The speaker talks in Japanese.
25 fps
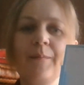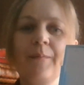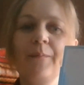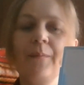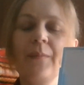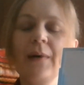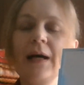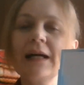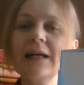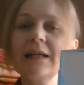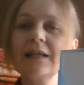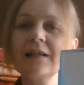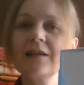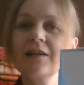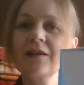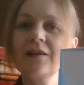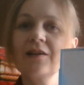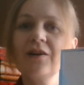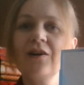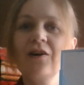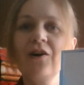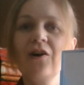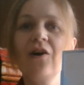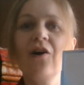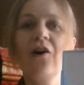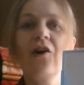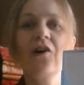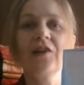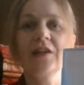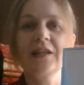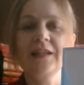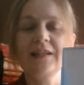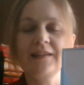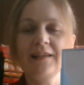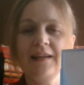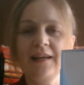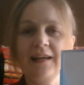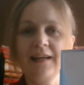Bank
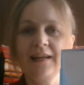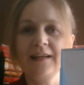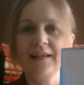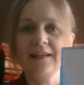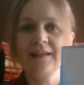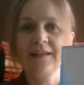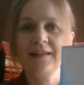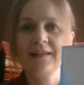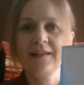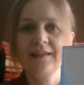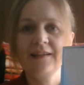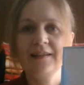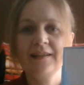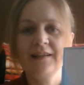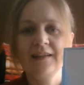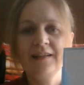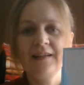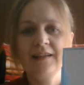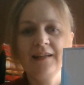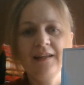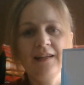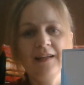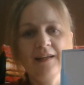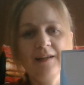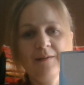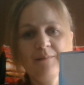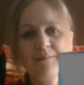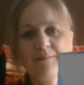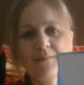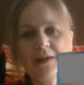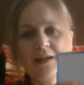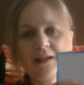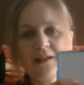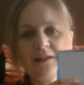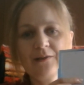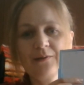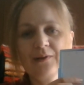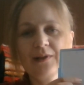holiday
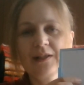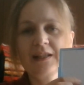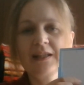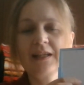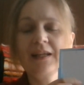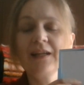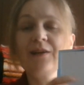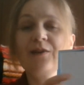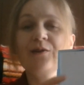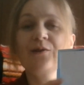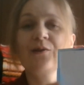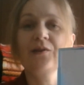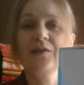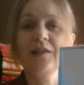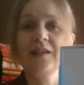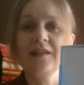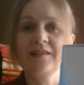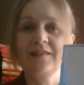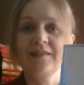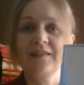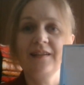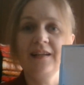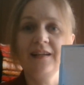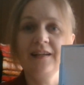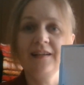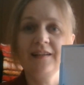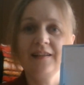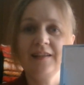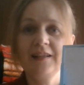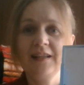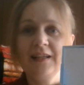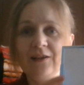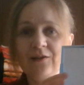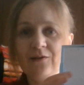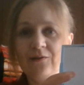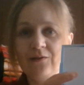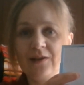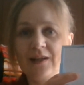バンコは銀行ですね
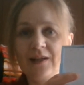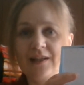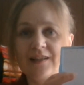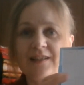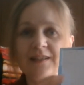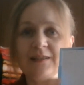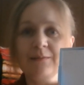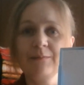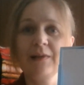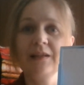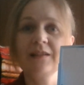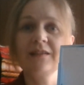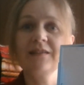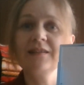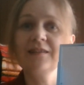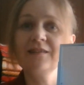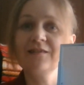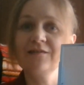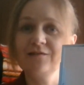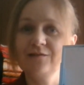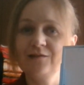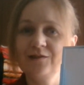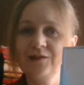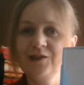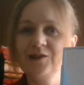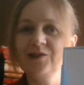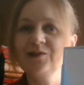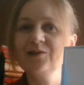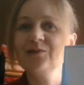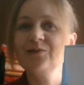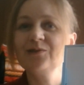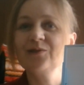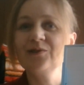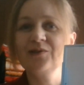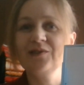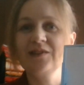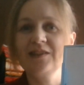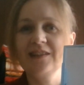銀行が閉まってるっていう
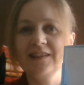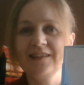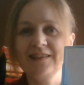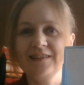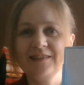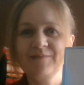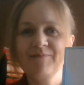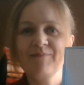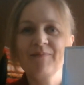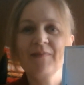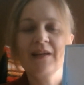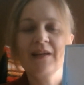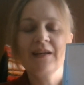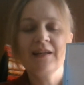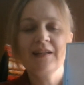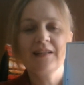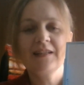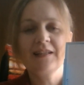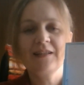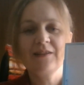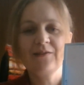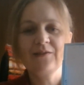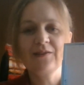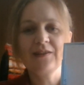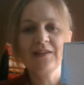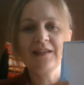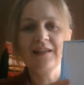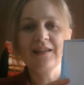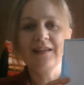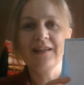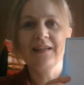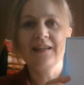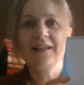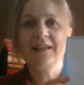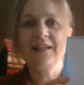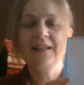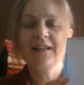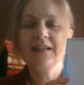ことですなの
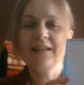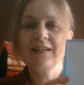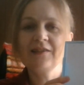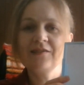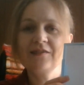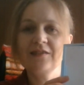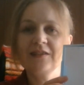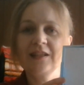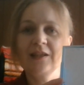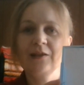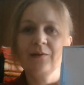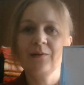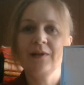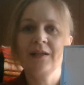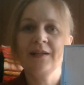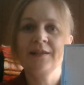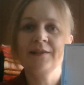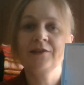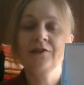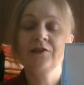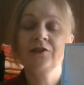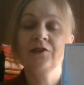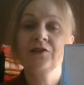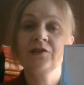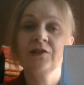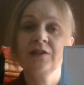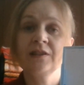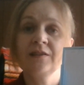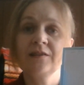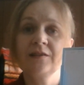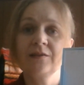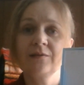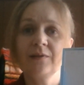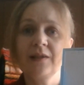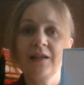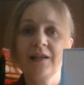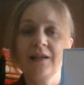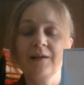でイギリスでは祝
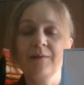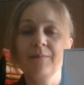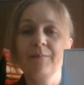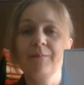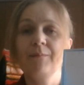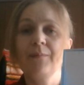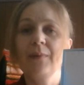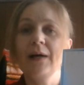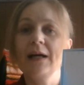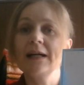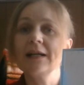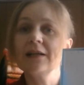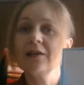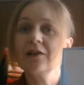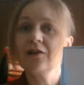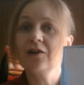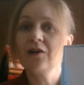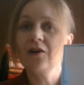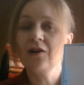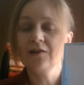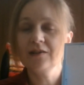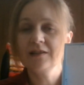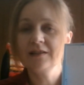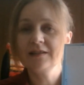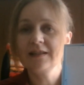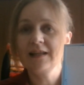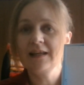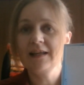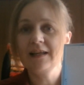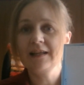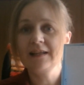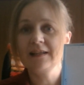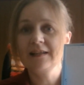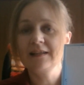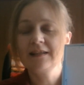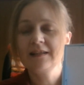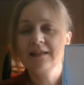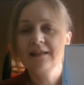日は
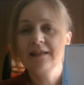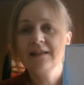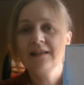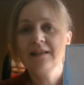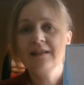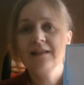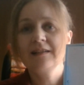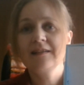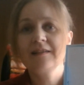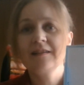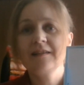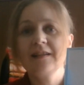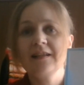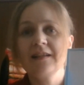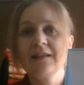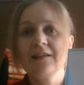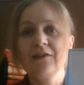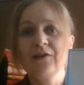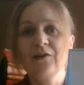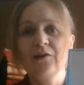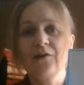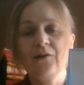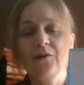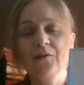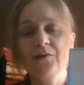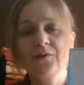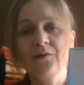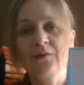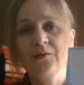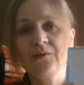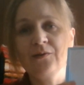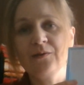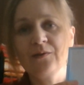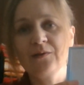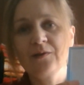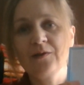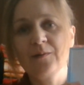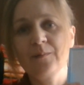バンクホリデーでほと
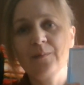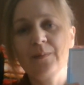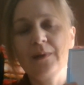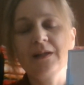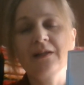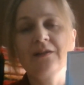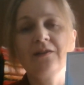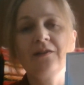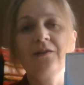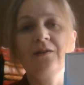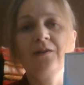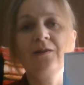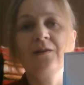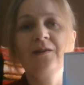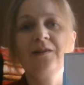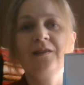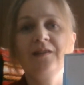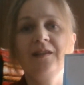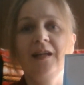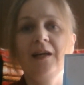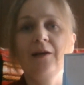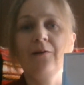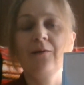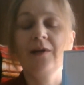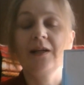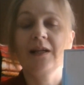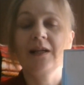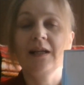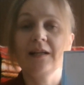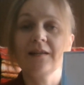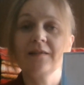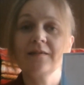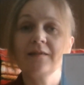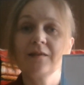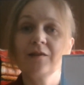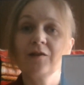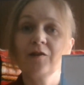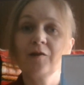んどのバンクホリデーは
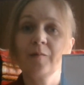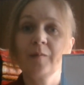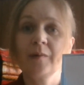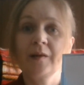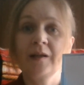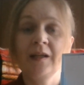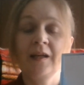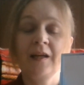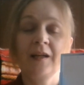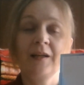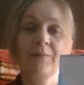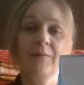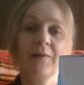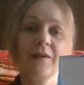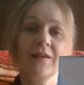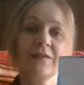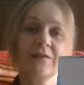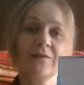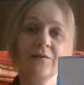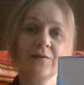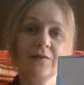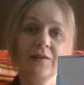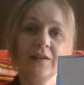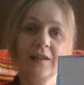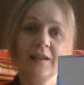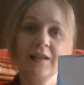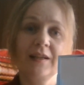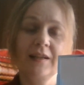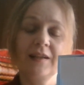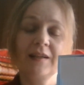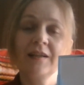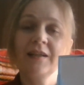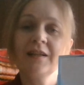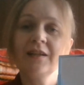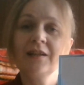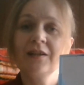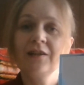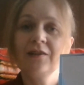月曜日にやりますので
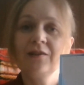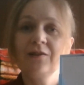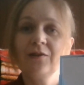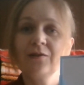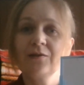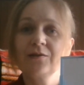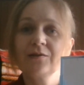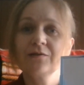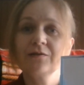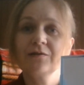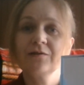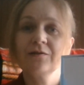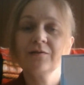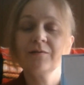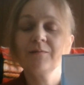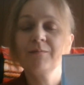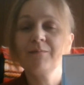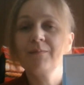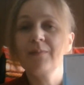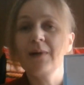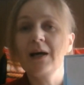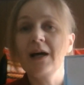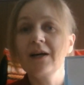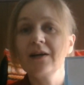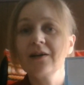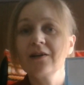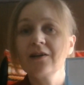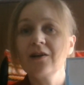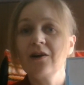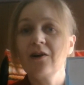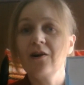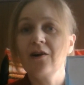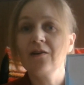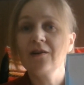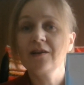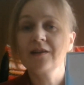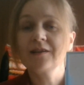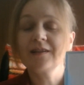よく
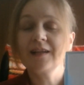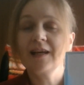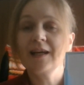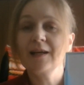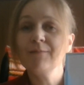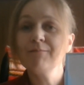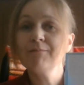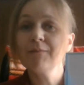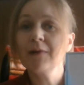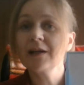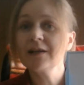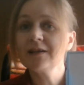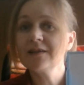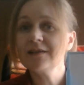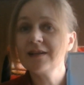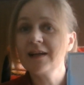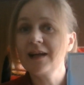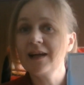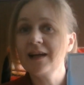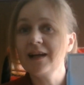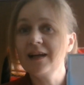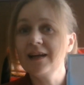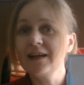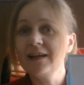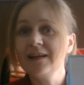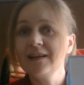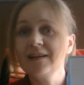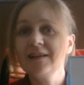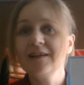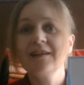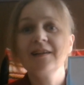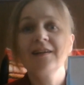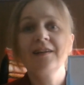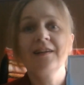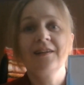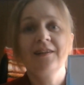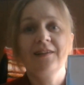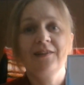バンクホリデーマンデー
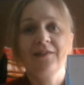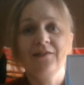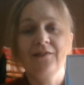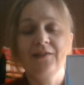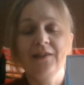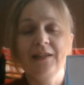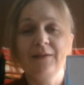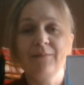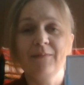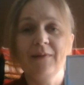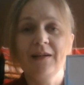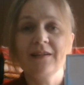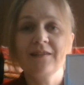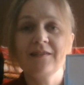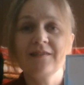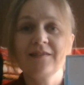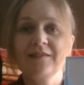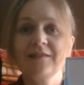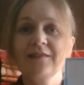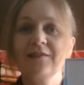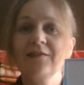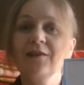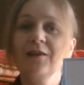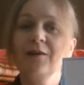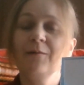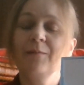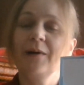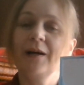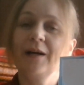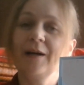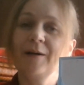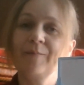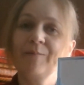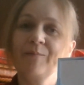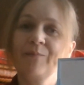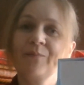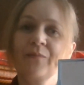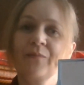を言います例えば